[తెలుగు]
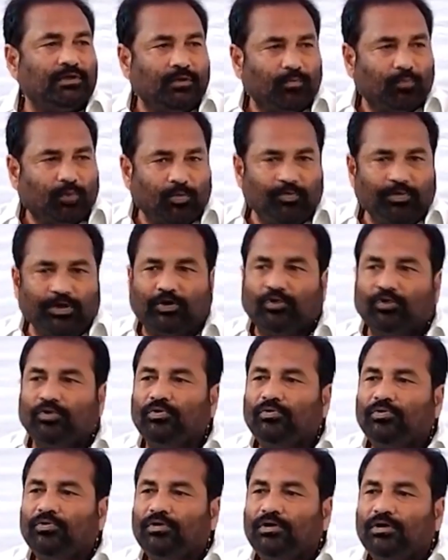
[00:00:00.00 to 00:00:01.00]
ఇప్పుడు మీకు
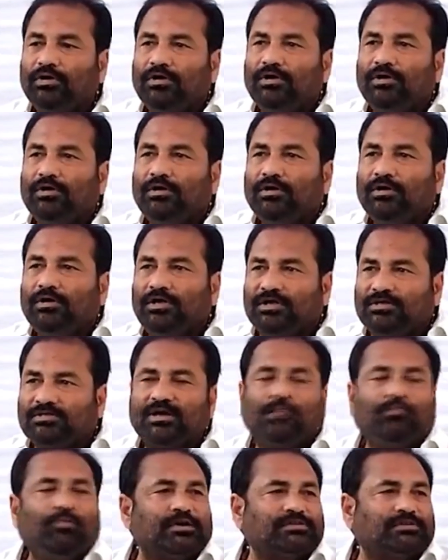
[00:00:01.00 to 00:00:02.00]
ఈ
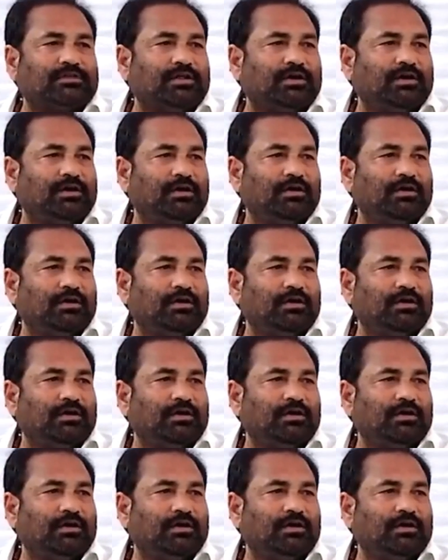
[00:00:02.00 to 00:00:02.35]
సంభాషణ